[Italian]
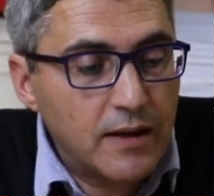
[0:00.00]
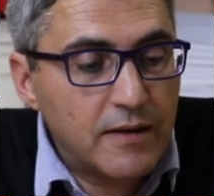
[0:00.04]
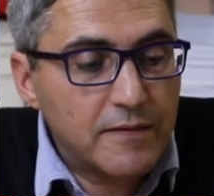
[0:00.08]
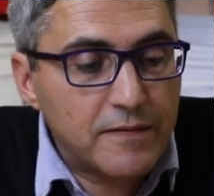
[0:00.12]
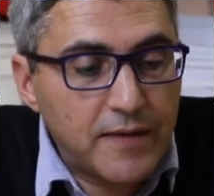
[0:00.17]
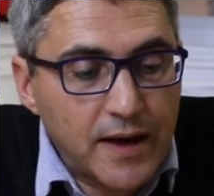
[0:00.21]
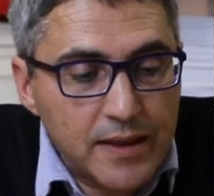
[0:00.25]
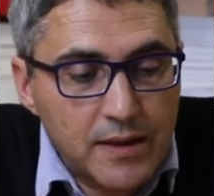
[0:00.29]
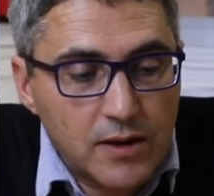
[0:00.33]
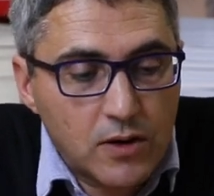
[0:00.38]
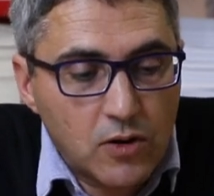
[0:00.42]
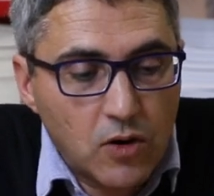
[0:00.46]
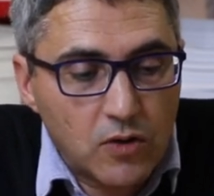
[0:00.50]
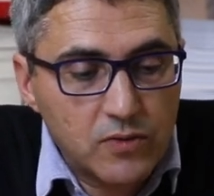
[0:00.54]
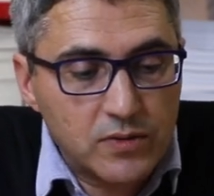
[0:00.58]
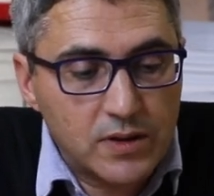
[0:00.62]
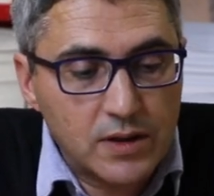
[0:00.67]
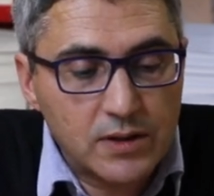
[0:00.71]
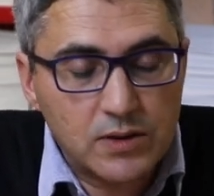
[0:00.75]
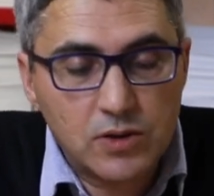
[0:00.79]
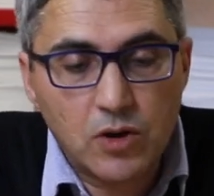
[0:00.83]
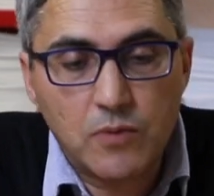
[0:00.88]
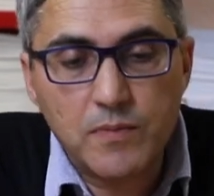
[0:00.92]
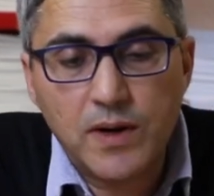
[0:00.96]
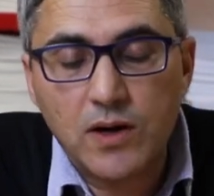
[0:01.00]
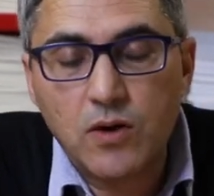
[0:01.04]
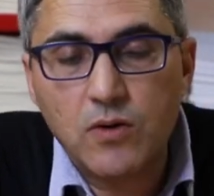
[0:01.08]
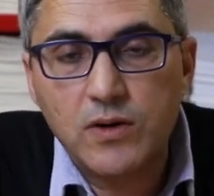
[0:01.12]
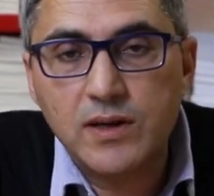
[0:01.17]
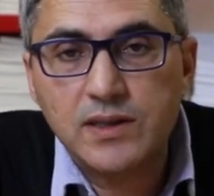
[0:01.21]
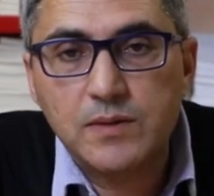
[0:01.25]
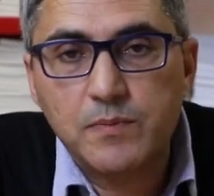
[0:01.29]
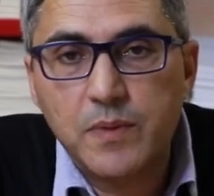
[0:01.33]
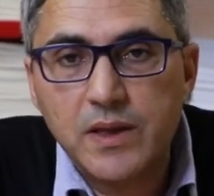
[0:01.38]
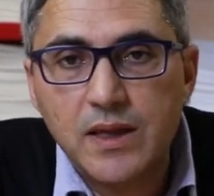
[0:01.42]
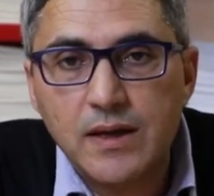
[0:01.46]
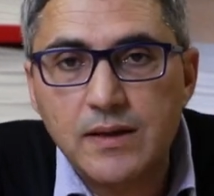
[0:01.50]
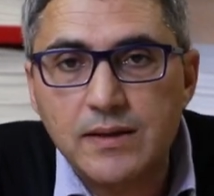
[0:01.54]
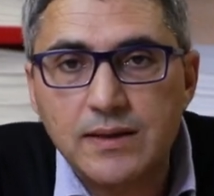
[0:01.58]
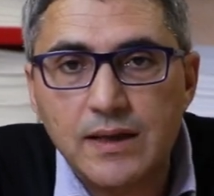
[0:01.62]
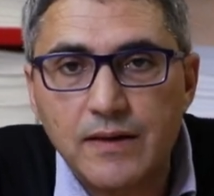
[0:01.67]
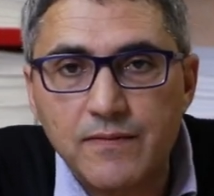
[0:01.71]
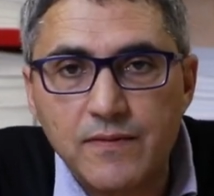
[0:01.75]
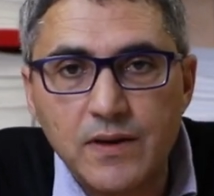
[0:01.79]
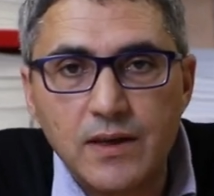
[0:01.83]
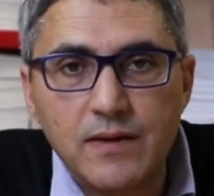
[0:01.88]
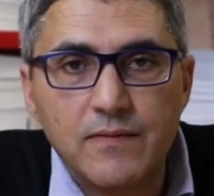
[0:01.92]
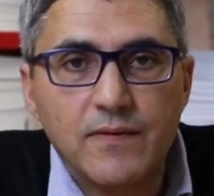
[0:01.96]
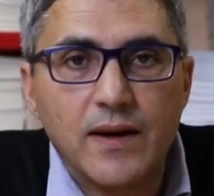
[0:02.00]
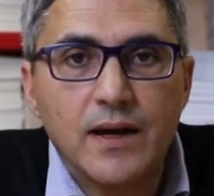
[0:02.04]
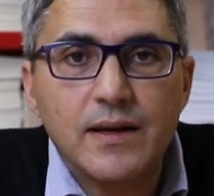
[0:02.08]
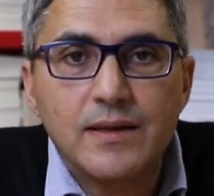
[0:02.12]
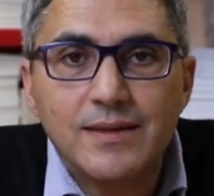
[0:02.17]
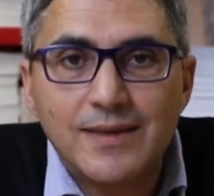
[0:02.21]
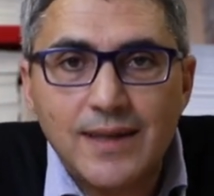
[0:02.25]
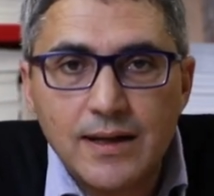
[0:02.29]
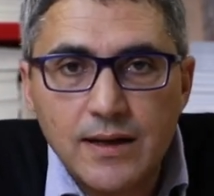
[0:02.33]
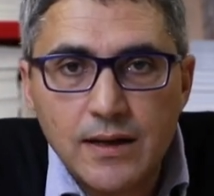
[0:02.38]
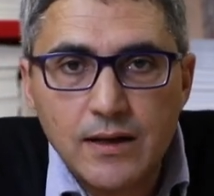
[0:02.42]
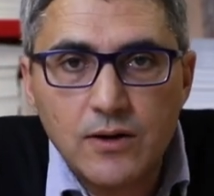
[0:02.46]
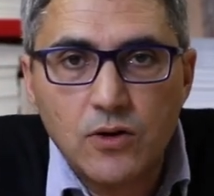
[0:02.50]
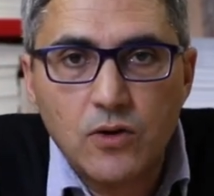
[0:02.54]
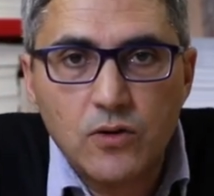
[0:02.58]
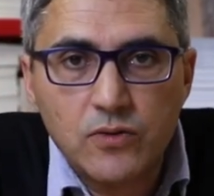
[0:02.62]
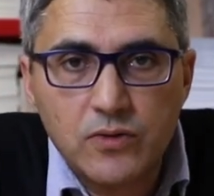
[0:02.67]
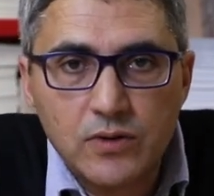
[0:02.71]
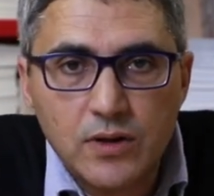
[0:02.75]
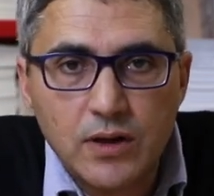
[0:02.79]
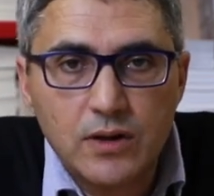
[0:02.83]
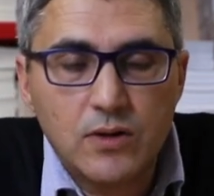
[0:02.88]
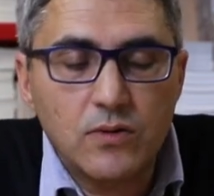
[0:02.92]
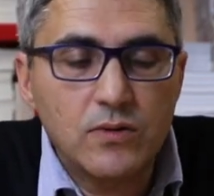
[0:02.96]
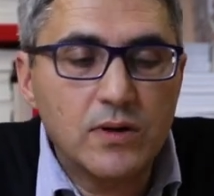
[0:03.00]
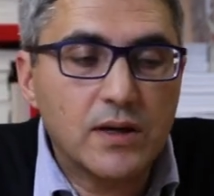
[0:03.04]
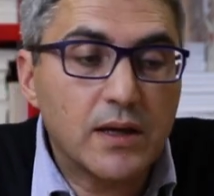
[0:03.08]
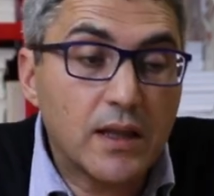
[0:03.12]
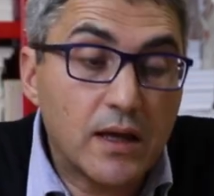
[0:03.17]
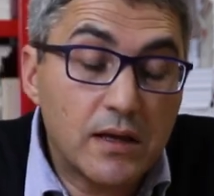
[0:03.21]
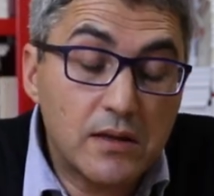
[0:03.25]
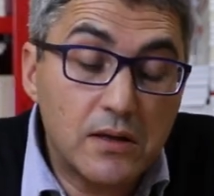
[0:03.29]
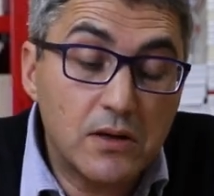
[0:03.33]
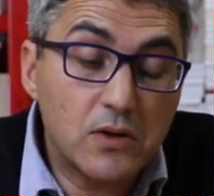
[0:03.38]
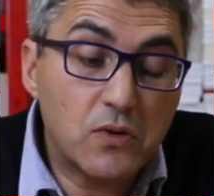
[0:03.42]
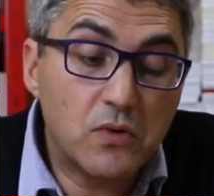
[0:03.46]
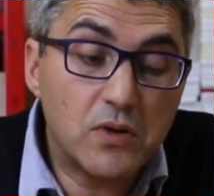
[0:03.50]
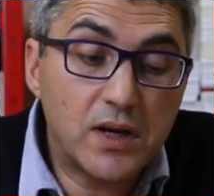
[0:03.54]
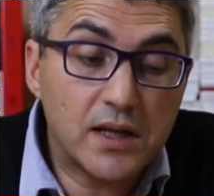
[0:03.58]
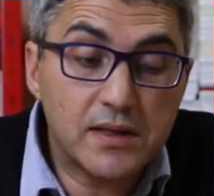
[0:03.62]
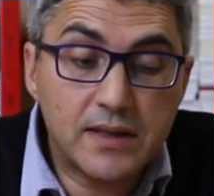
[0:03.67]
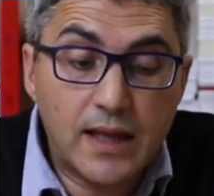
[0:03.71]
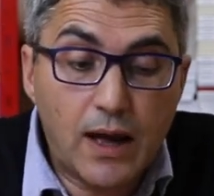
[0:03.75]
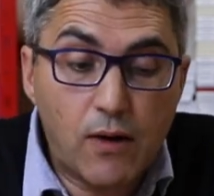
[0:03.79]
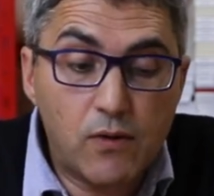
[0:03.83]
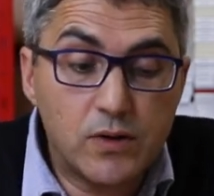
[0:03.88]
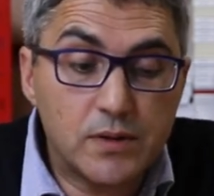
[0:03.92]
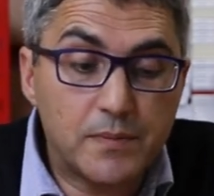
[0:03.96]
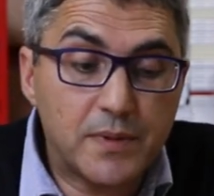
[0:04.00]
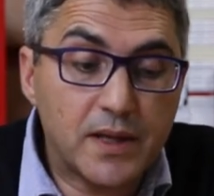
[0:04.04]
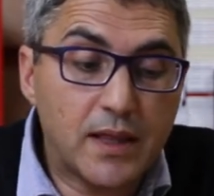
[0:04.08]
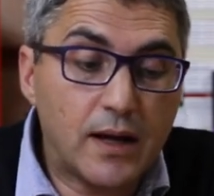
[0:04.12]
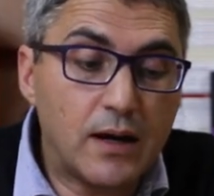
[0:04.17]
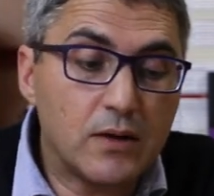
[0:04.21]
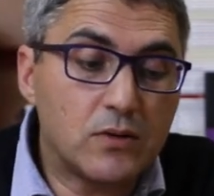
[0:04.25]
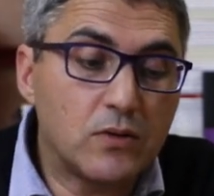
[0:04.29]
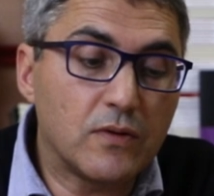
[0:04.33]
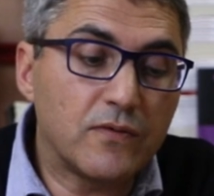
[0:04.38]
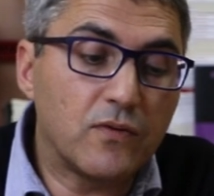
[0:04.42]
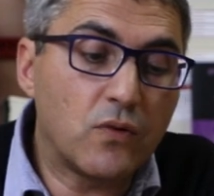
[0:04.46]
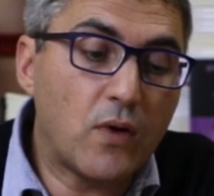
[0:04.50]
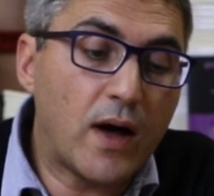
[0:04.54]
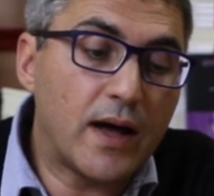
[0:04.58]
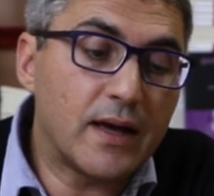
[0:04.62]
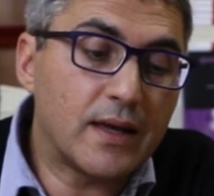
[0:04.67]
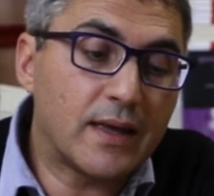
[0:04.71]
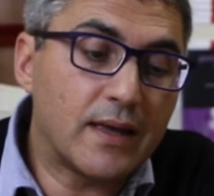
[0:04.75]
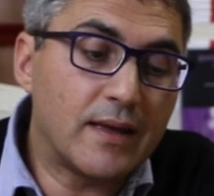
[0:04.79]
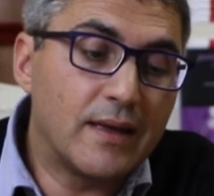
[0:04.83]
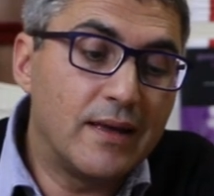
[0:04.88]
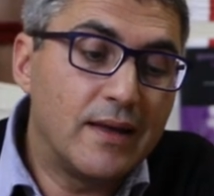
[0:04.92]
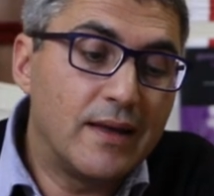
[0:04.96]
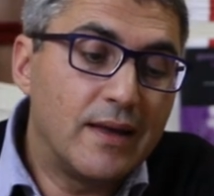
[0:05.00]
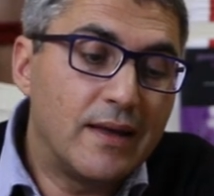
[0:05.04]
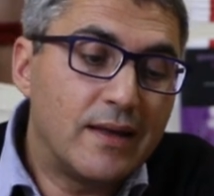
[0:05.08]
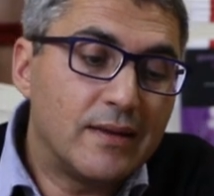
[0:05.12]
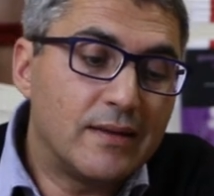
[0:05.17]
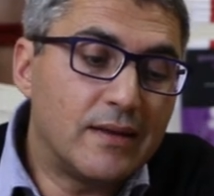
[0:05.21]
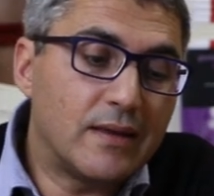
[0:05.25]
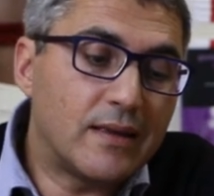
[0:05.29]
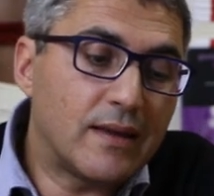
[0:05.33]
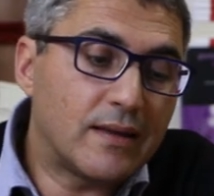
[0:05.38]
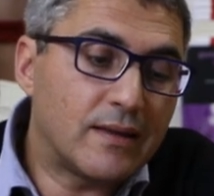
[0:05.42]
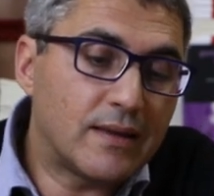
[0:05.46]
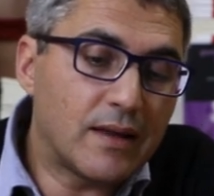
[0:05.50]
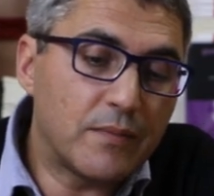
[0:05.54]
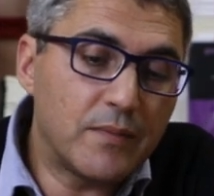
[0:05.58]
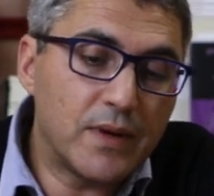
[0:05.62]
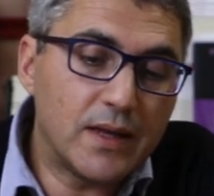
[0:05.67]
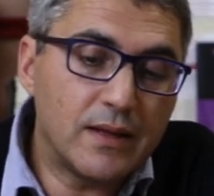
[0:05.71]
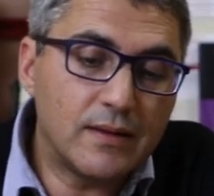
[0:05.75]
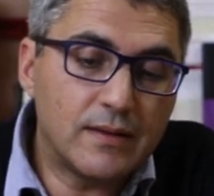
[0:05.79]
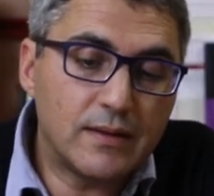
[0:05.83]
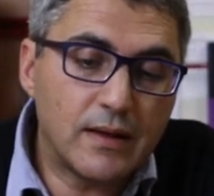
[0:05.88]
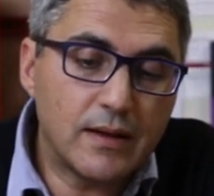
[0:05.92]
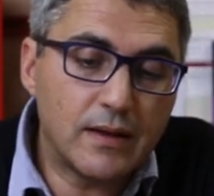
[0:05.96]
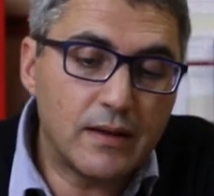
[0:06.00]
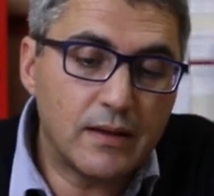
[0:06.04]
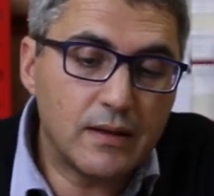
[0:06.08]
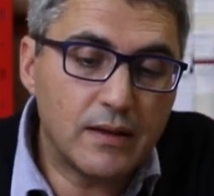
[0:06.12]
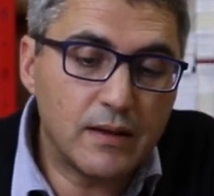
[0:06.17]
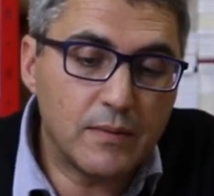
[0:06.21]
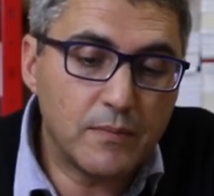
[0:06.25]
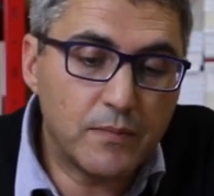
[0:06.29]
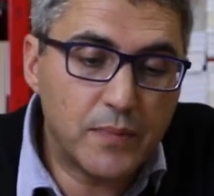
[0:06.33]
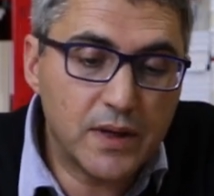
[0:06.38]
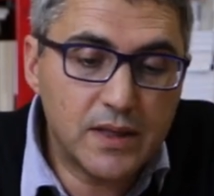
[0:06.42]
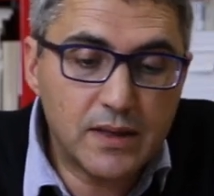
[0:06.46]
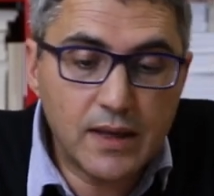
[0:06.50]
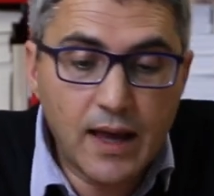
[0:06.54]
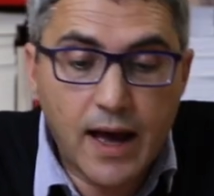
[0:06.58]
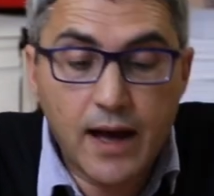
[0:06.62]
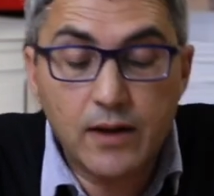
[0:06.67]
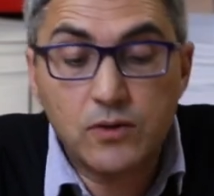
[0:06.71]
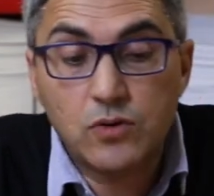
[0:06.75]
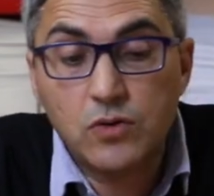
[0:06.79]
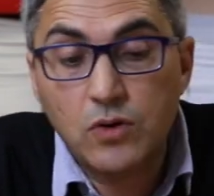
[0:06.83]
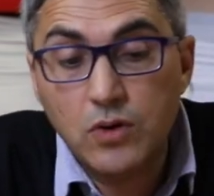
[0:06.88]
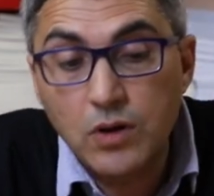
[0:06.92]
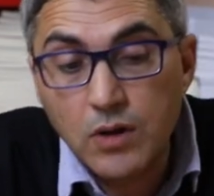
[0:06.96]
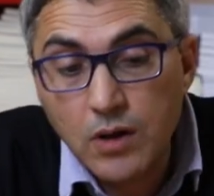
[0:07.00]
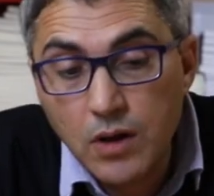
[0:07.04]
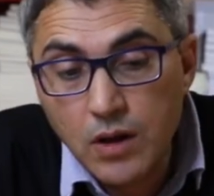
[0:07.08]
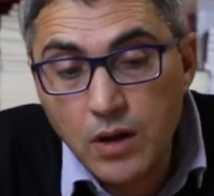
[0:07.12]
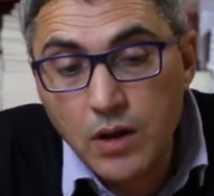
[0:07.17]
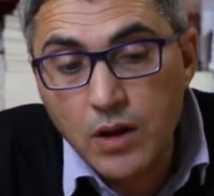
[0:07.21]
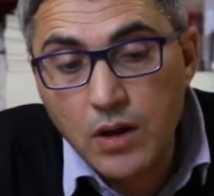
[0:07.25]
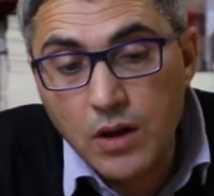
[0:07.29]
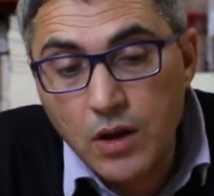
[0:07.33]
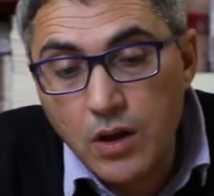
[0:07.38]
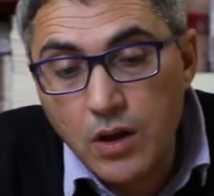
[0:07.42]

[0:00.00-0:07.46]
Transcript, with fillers: Fare i conti insomma con l'esperienza viva delle lotte concrete in cui Landauer peraltro fu anche direttamente impegnato,